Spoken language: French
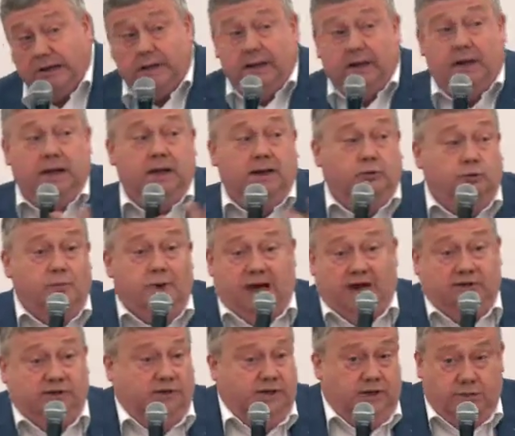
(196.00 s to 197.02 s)
et du
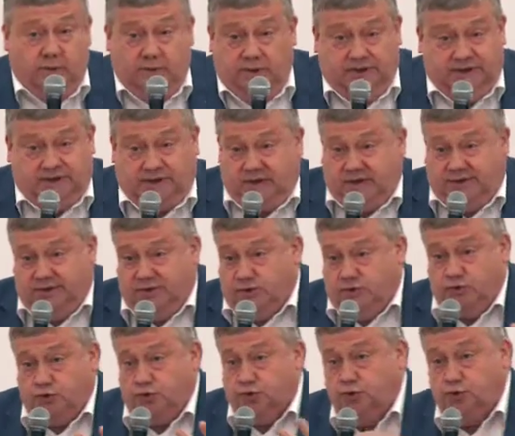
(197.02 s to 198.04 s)
marché, oui, ça existe
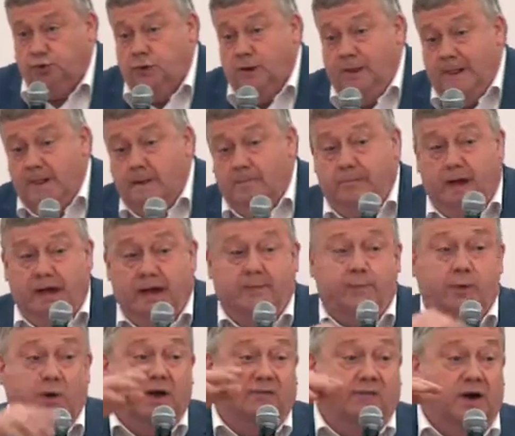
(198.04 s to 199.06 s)
toujours, bah, il
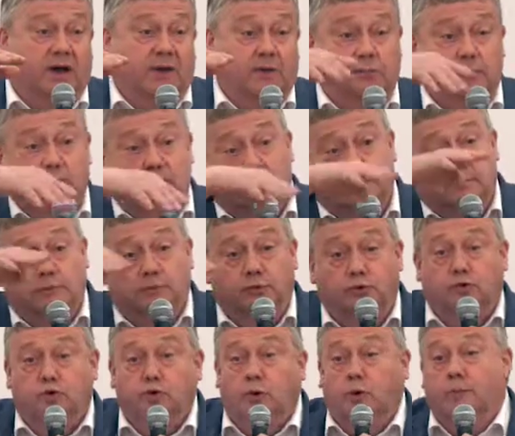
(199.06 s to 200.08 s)
peut y avoir une,
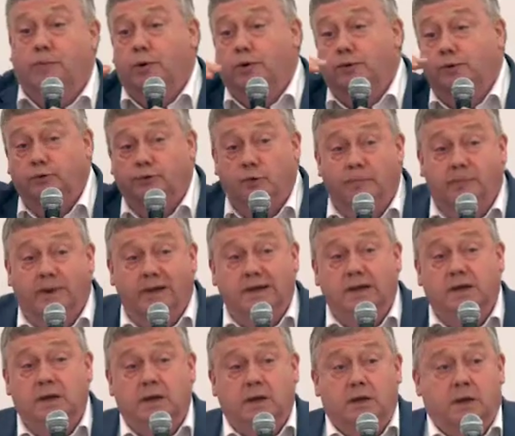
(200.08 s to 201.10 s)
courbe de prix
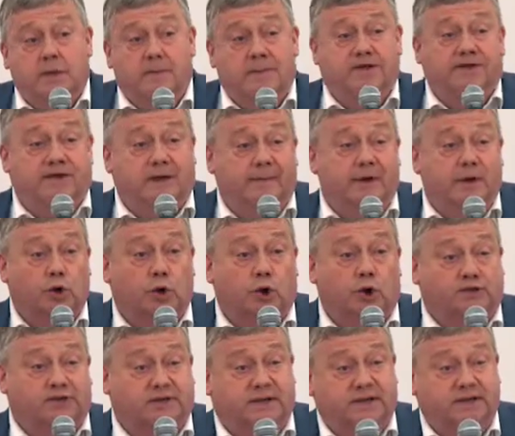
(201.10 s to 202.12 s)
mais jamais de
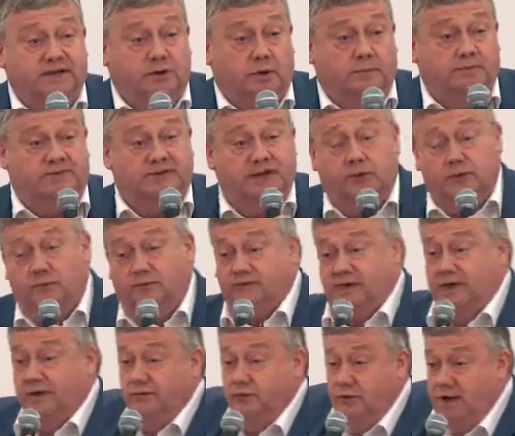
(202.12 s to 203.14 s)
grosses crises comme celle dont vous
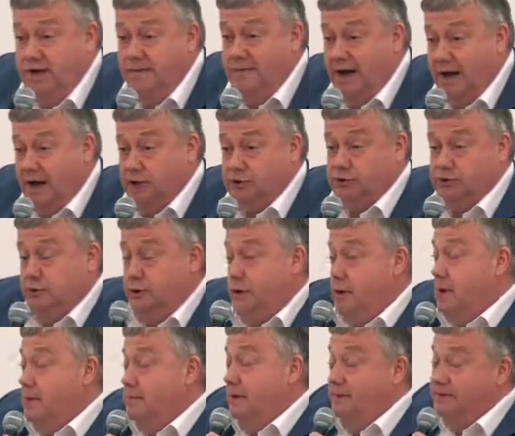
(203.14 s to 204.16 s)
avez vu l'image,
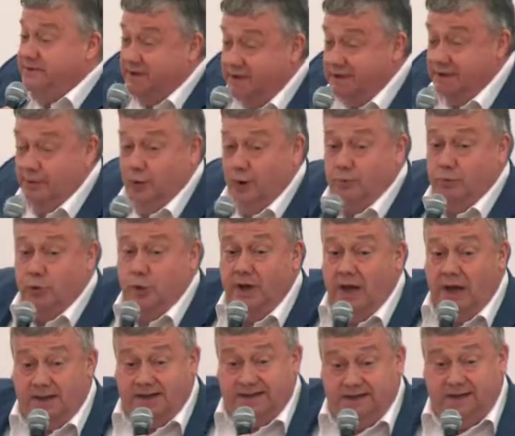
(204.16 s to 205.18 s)
même si elle était dans le
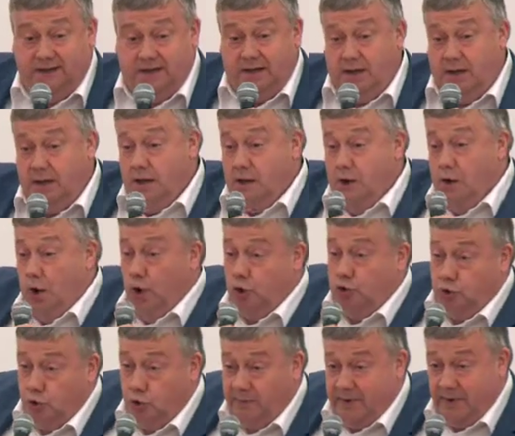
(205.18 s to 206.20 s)
brouillard, c'était
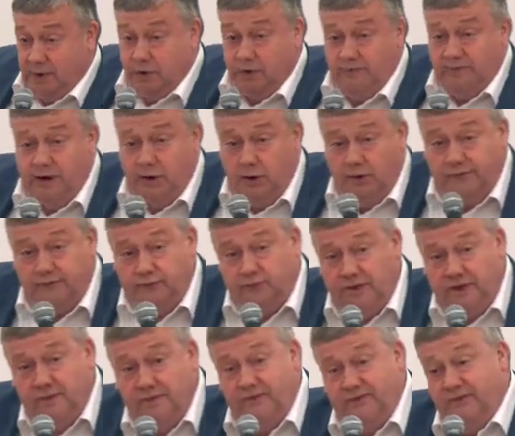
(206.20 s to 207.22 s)
octobre 89 où
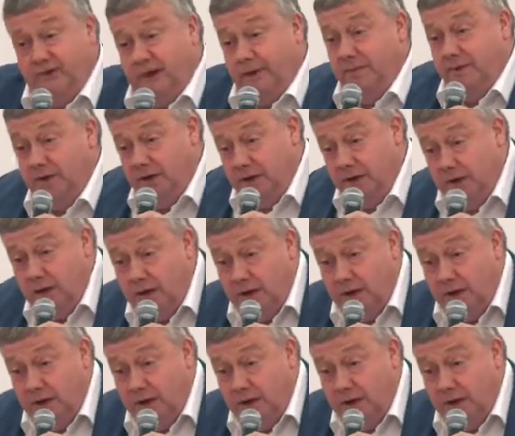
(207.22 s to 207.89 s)
des fermiers